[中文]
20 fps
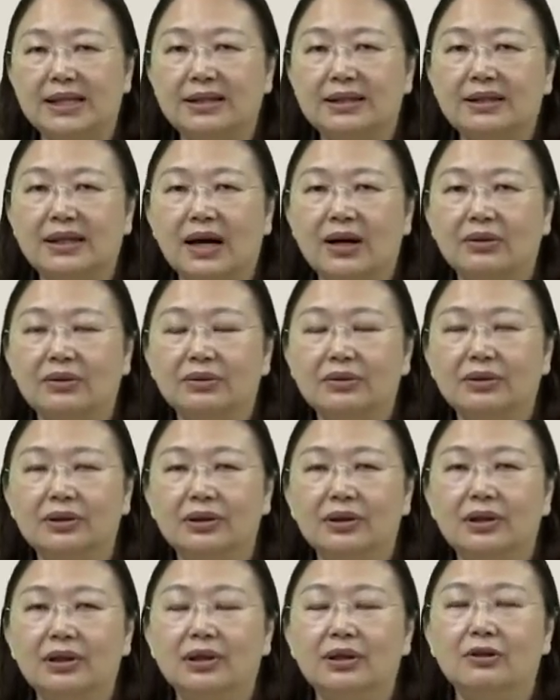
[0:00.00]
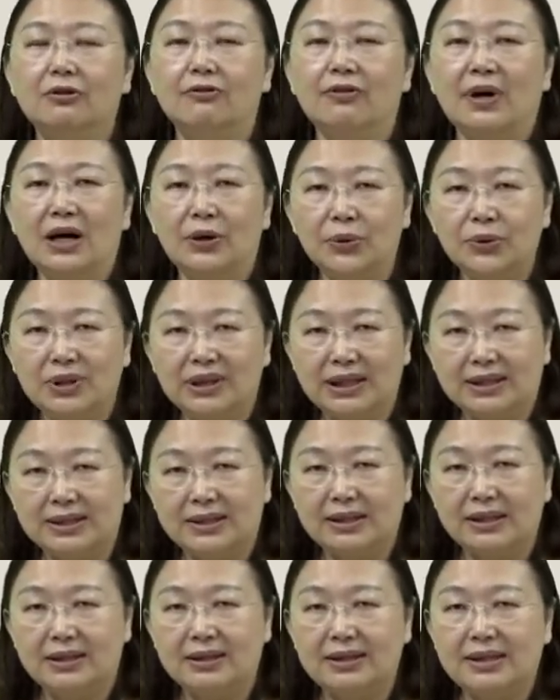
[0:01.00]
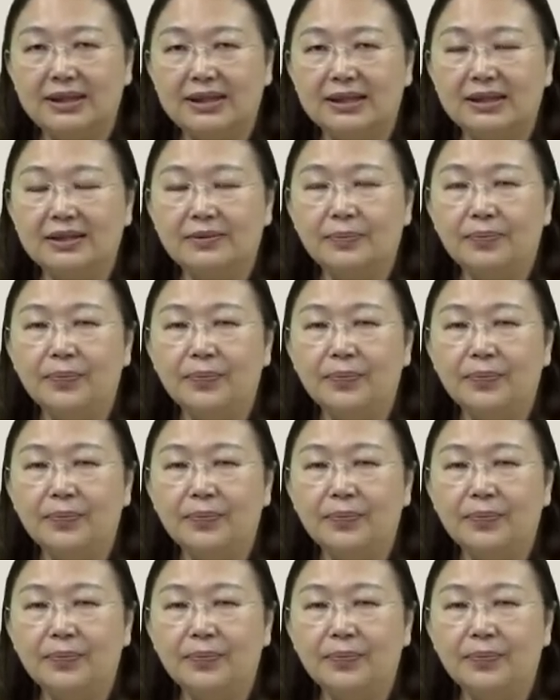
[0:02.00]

绍法律的设计。